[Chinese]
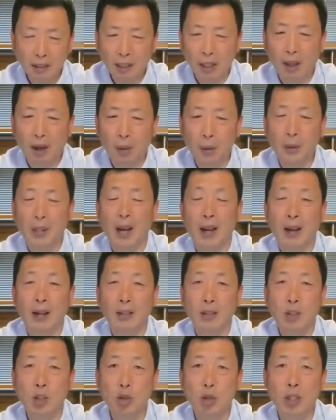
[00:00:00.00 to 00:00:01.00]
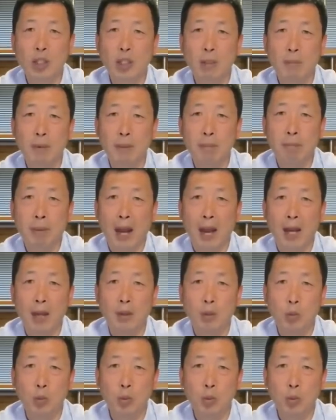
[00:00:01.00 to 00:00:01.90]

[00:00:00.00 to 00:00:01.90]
调侃说什么“百